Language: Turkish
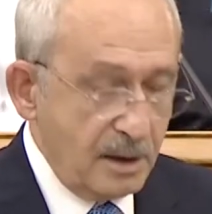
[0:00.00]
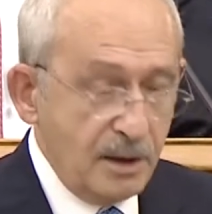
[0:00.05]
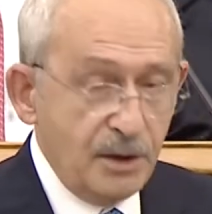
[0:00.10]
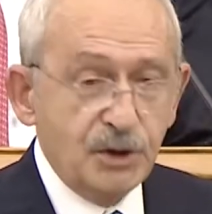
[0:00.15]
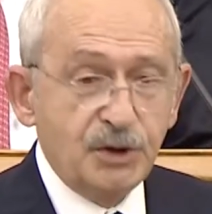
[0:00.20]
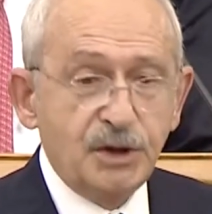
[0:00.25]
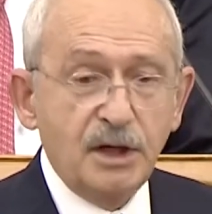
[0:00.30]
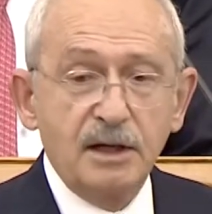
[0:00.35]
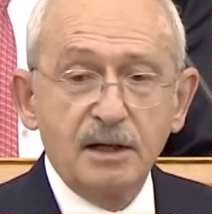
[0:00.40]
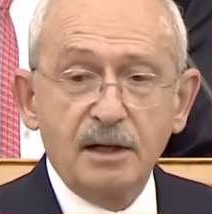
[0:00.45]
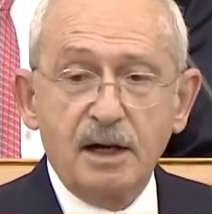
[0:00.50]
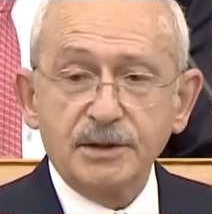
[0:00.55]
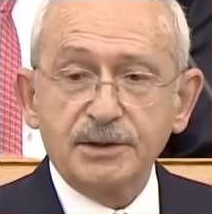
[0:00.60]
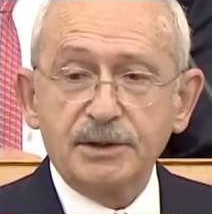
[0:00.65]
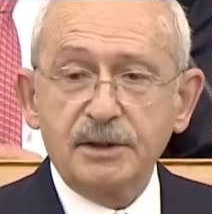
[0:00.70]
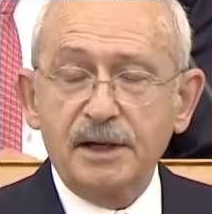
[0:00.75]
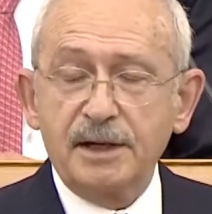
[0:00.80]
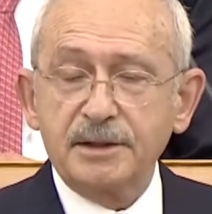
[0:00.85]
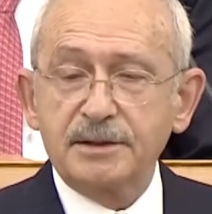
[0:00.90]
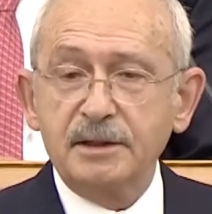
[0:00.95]
Şehir
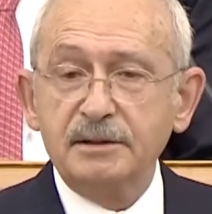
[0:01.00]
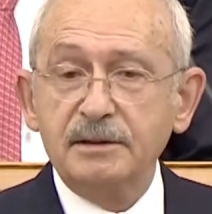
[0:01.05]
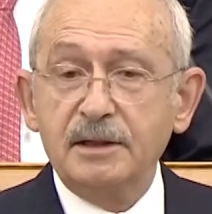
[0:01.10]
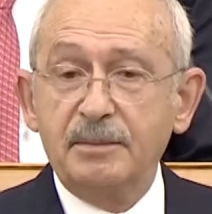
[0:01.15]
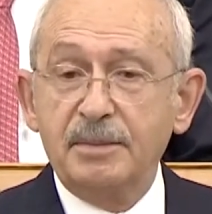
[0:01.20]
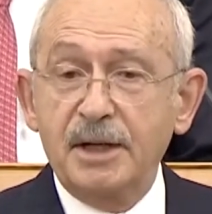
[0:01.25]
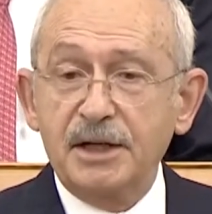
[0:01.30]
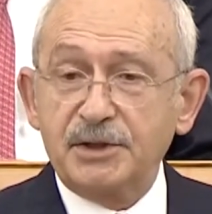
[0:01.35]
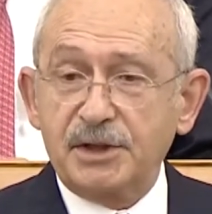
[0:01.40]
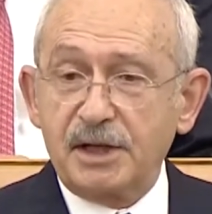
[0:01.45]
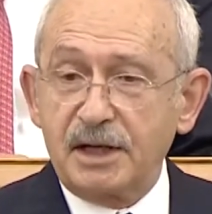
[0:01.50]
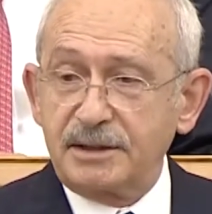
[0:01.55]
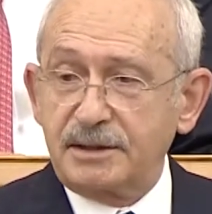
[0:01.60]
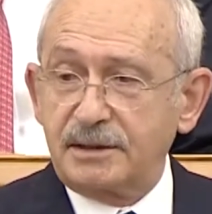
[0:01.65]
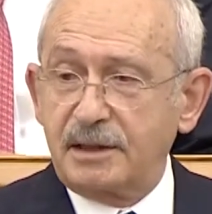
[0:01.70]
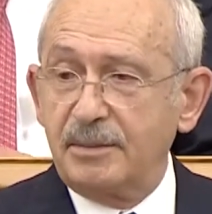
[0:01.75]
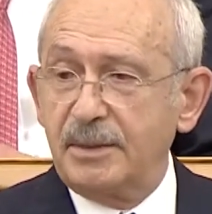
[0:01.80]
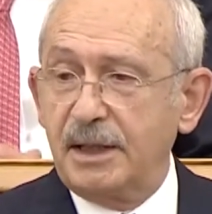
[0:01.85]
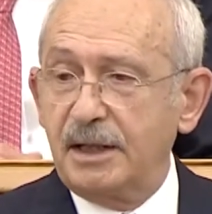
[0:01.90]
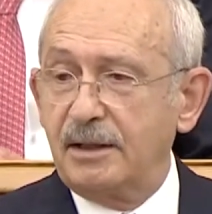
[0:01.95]
hastanesinde beş kez
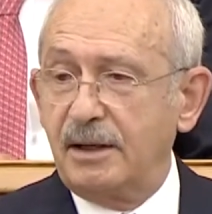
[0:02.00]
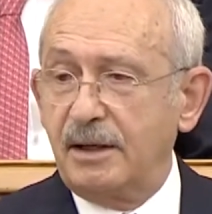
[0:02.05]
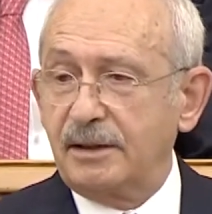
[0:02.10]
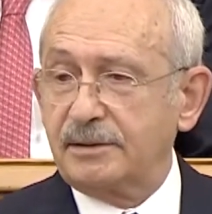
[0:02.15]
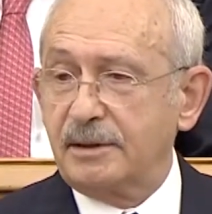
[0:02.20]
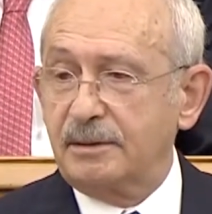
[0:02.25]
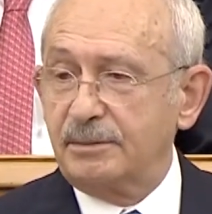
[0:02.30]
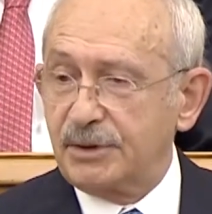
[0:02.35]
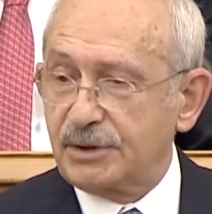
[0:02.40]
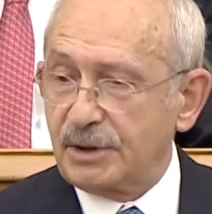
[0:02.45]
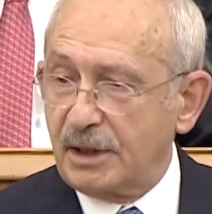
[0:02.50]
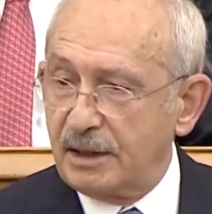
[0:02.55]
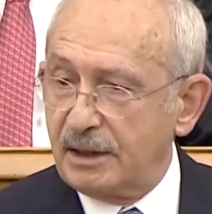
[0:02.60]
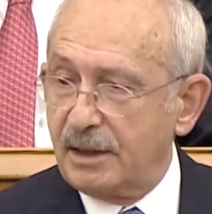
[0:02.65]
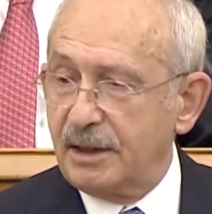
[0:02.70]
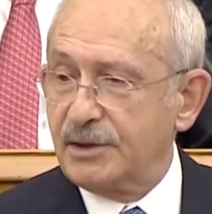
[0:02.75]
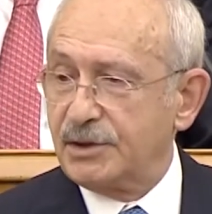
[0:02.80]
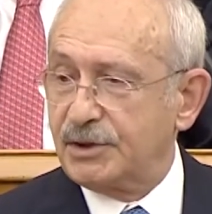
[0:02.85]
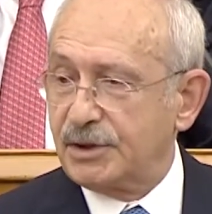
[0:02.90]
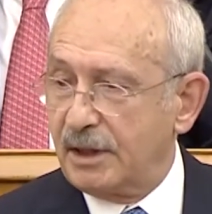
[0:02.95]
temeli atılmış hala
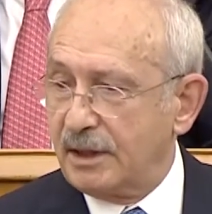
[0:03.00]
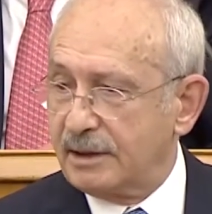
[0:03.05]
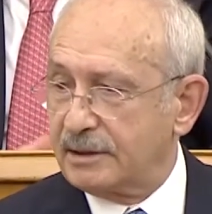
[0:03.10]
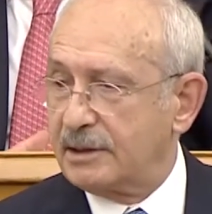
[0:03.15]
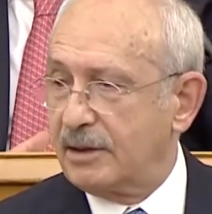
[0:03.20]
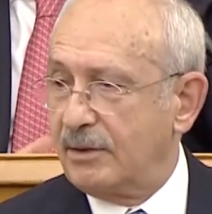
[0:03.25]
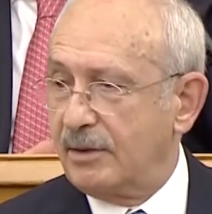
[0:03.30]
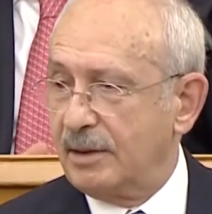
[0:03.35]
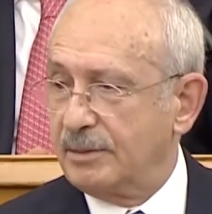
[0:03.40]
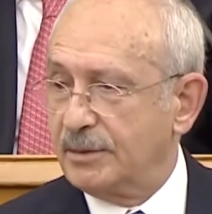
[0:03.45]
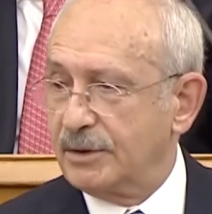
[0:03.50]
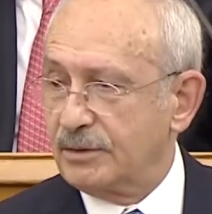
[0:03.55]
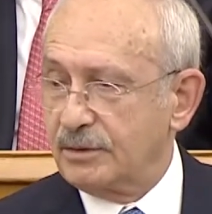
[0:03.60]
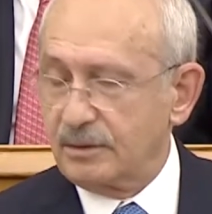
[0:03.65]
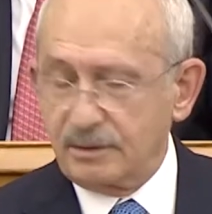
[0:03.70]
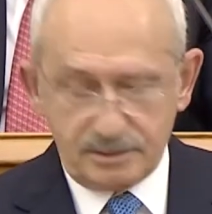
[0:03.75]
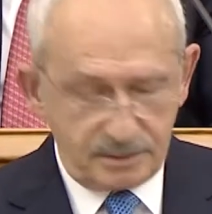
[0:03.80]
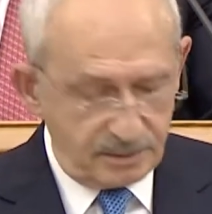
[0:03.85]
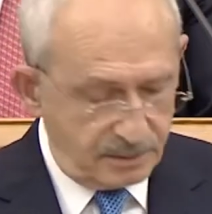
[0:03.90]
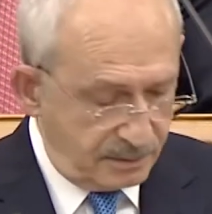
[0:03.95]
inşaat devam
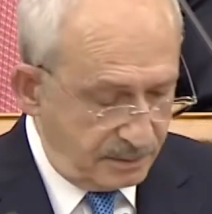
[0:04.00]
ediyor.